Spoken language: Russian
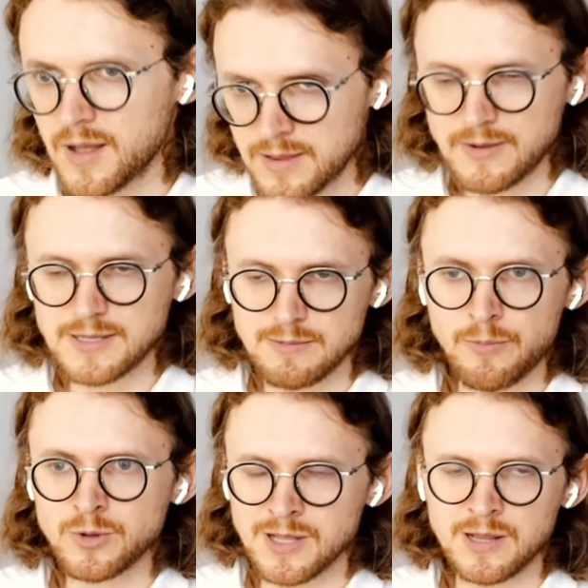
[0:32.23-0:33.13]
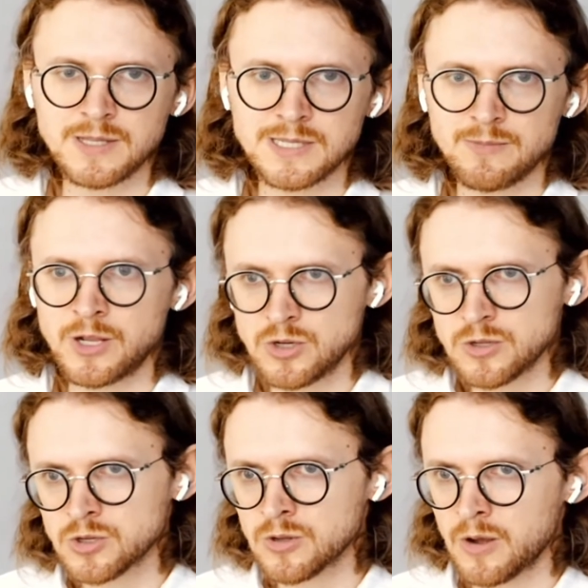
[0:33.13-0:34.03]
Отдавайте себе, просто отдавайте себе
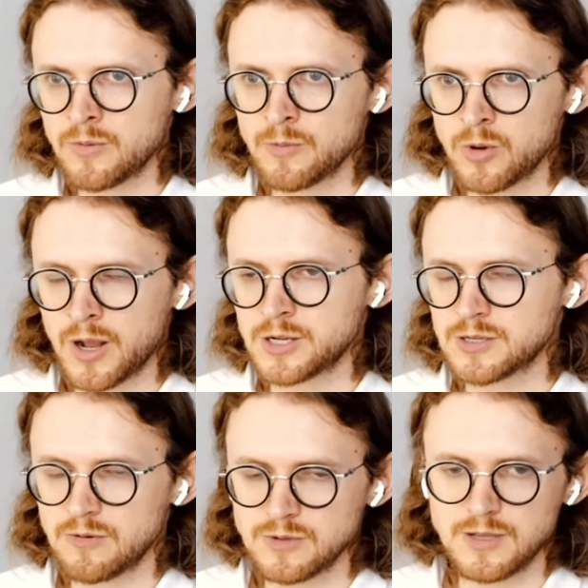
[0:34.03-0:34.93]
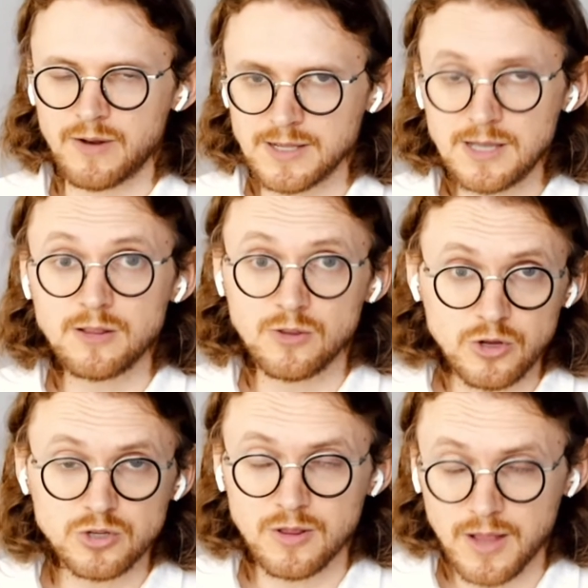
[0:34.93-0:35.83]
отчет, что огромному количеству людей в России
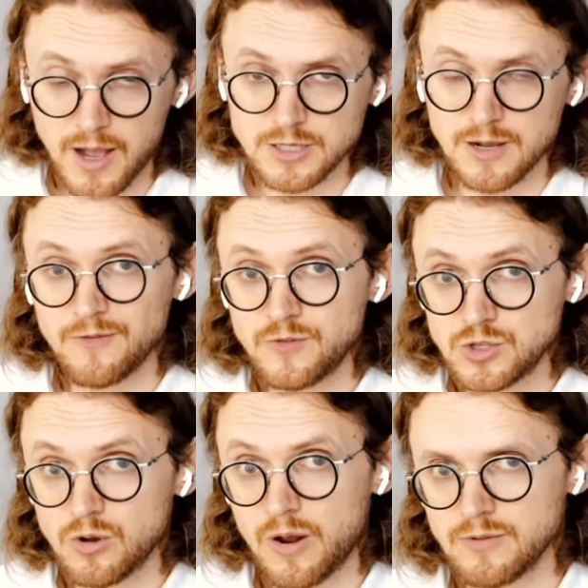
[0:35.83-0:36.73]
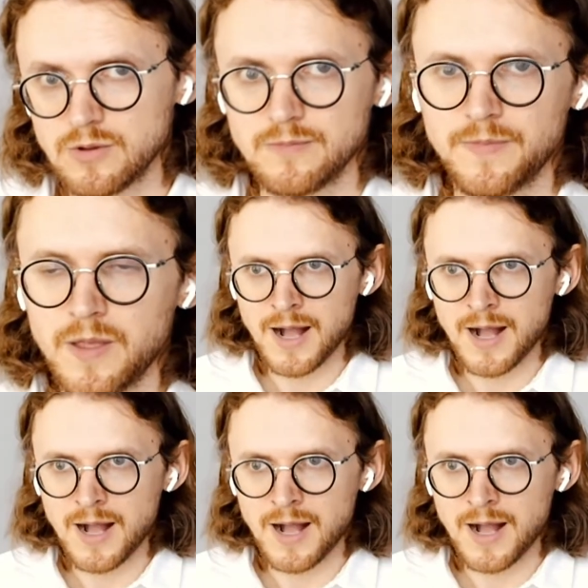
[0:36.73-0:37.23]
точно так же все равно.